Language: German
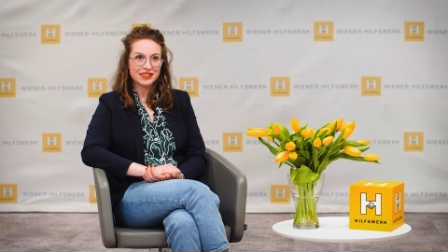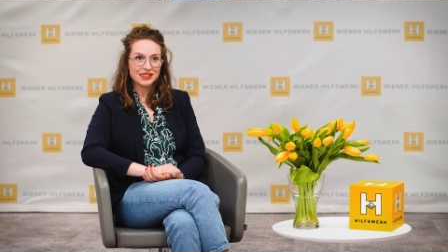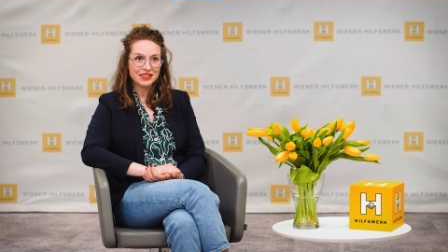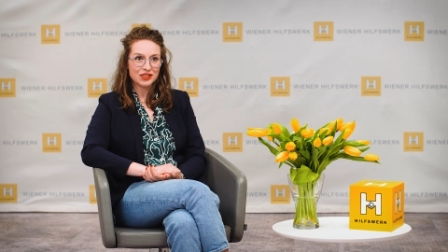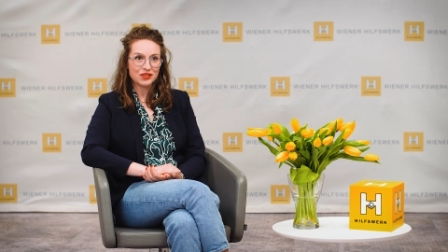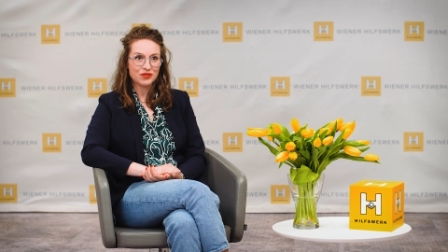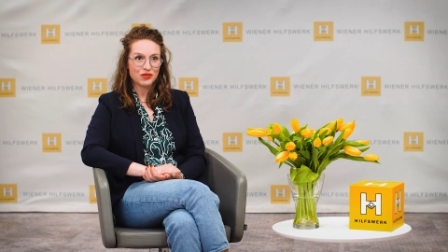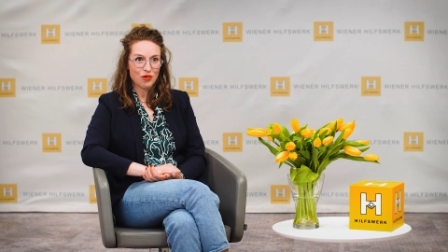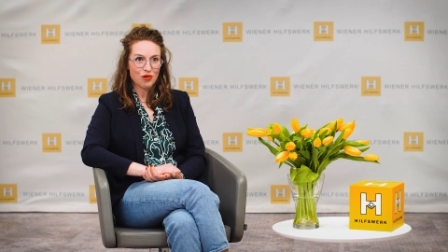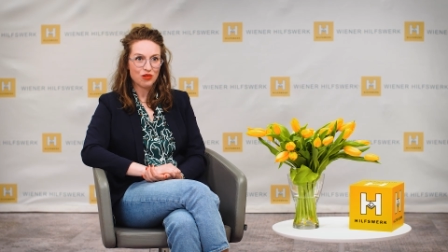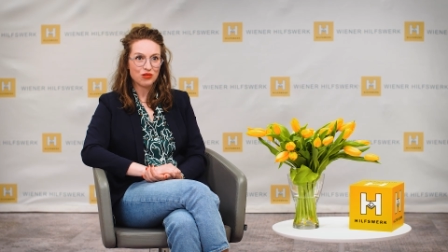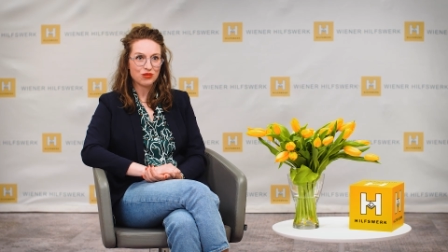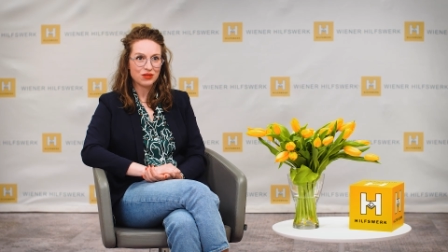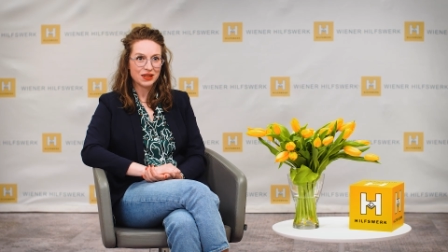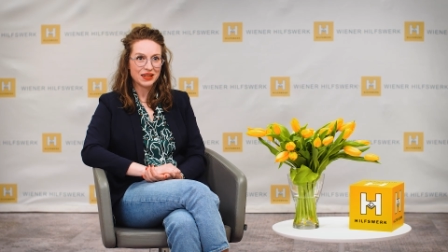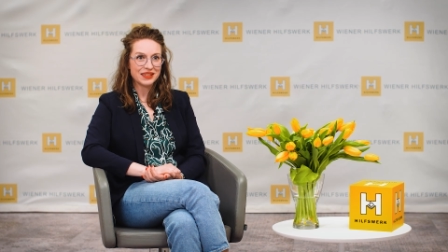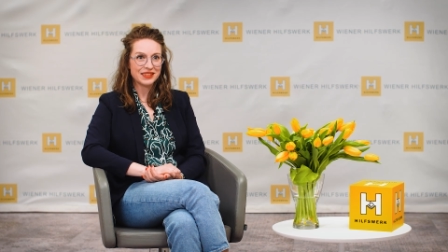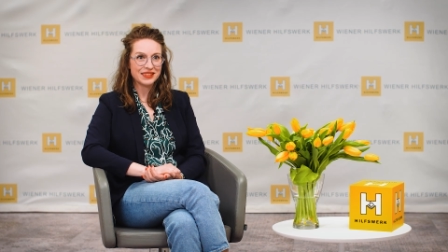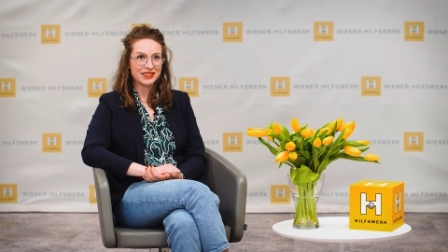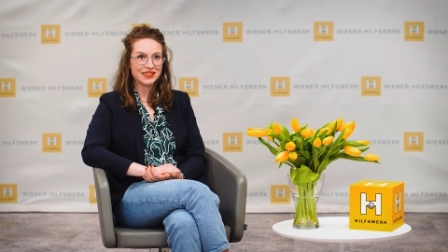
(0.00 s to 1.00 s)
in den
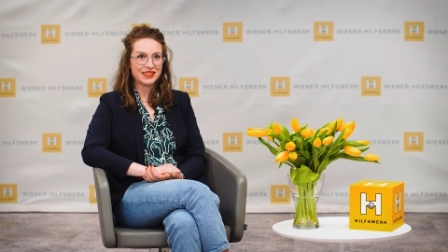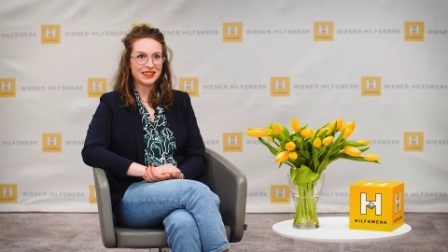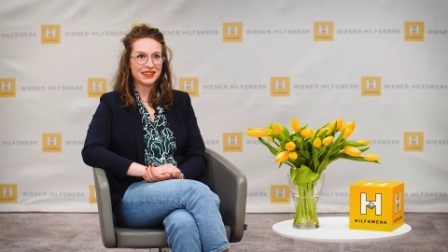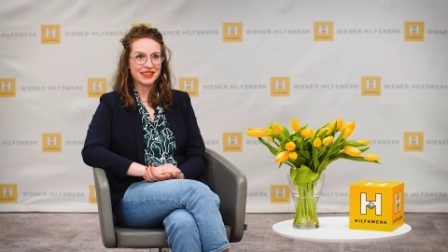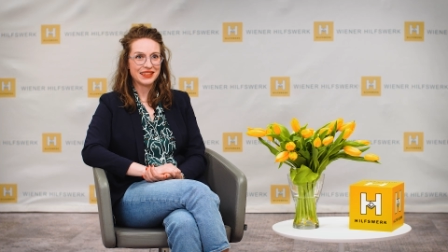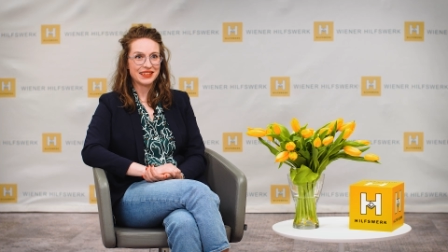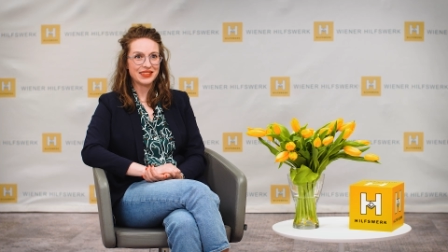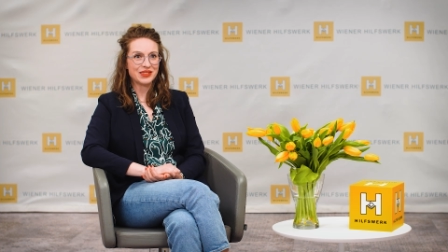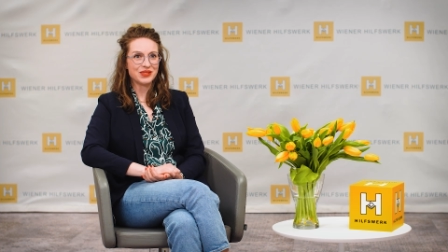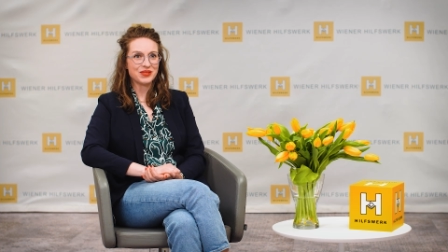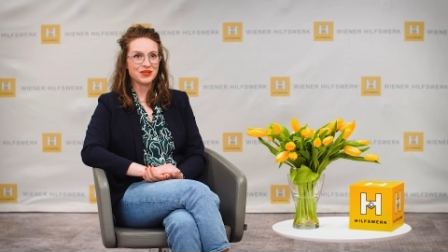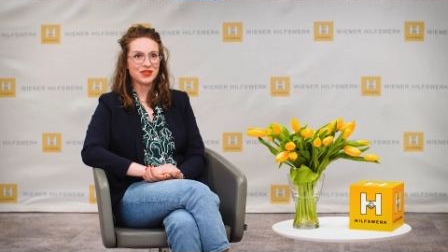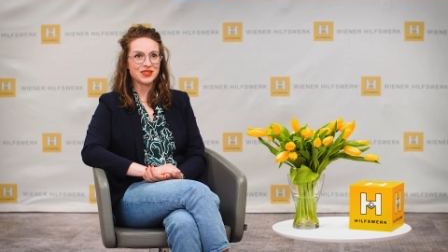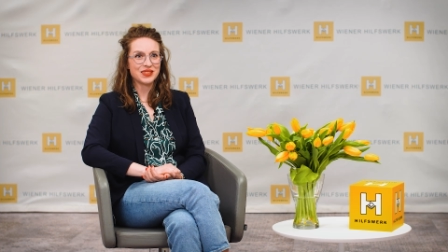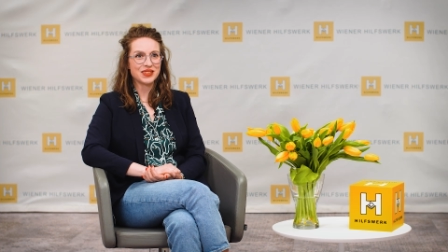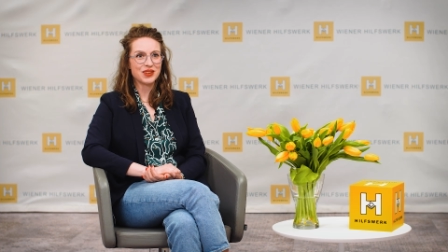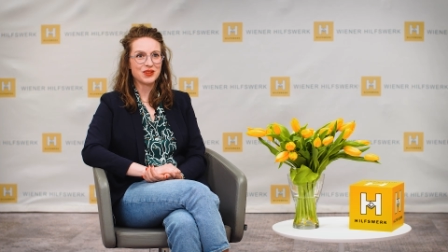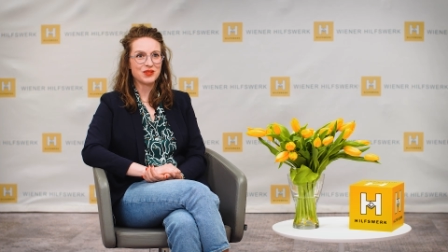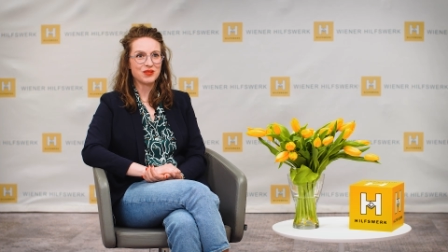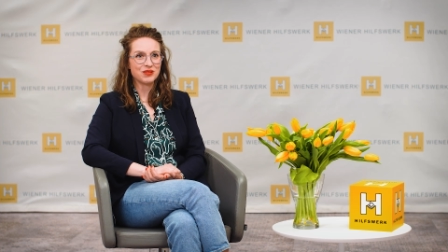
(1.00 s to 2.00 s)
Wohnungen äh,
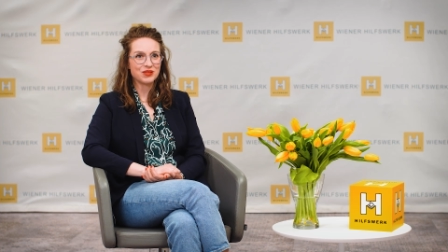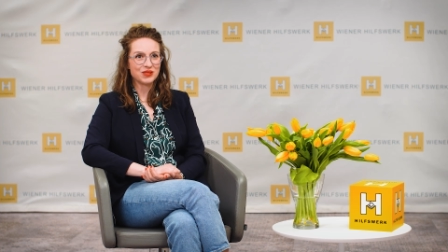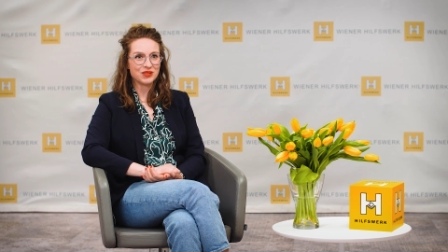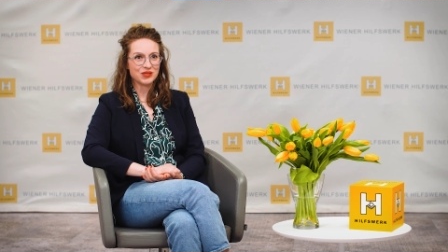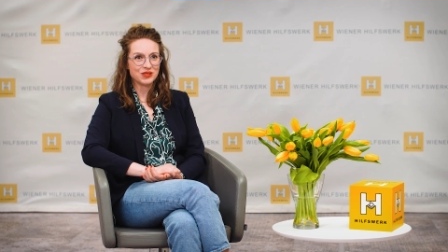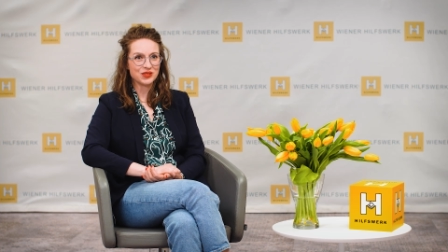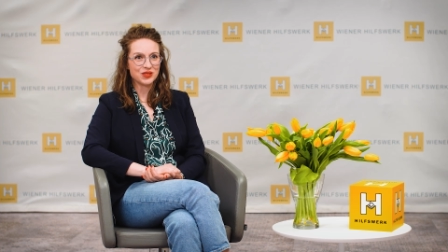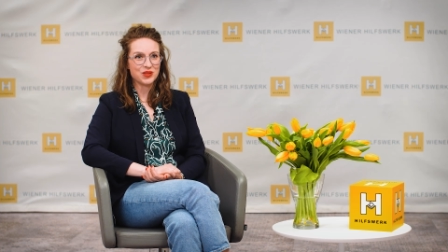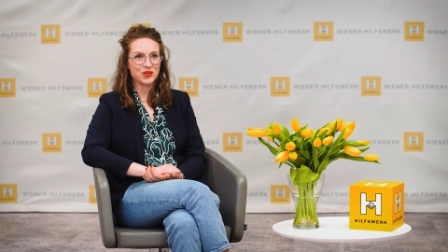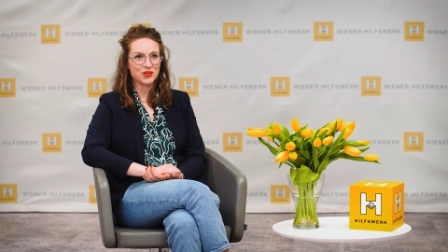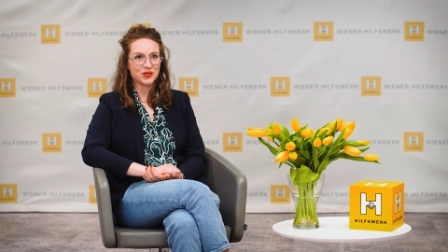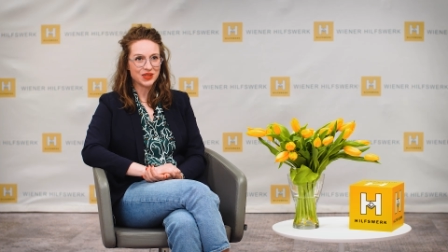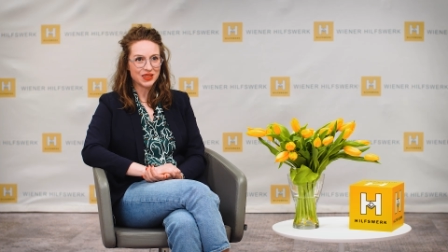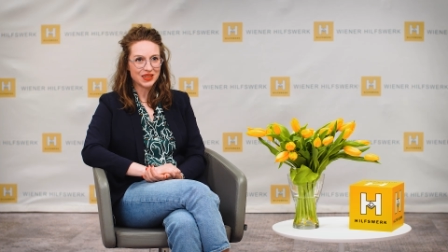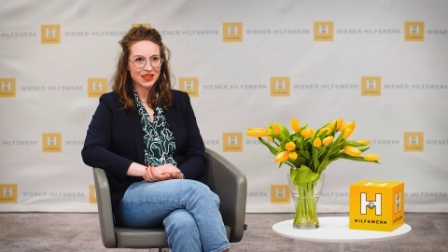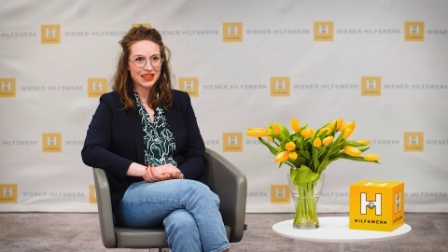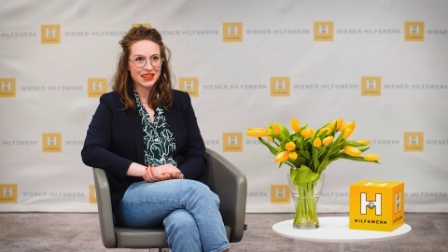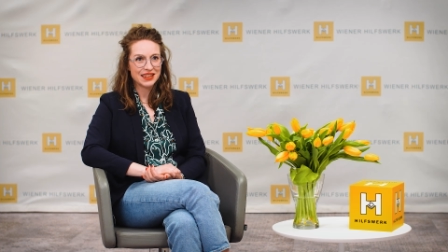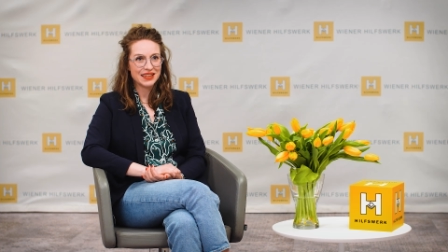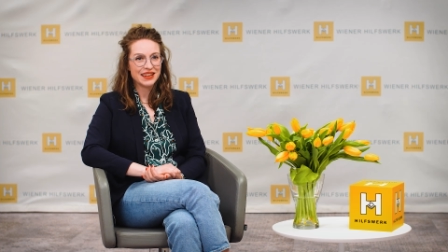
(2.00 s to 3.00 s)
unserer Kunden und
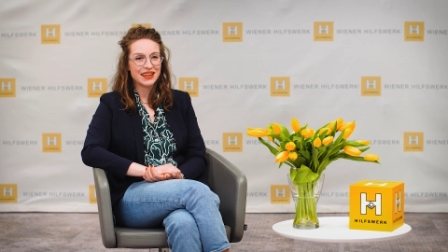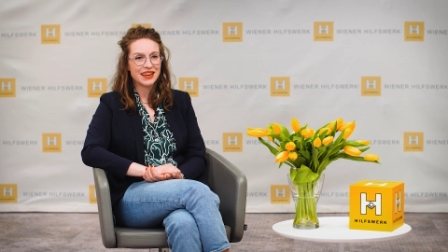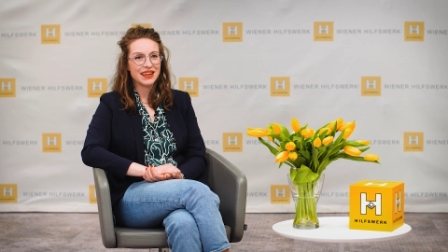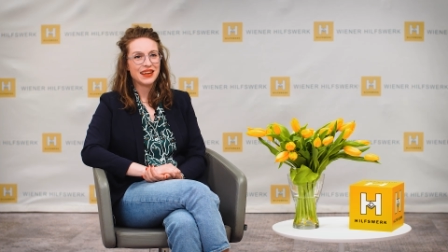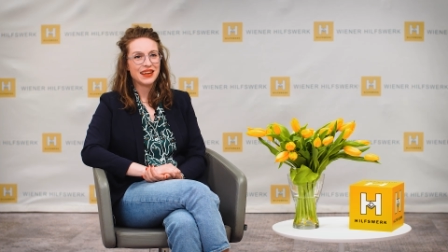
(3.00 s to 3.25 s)
Kundinnen,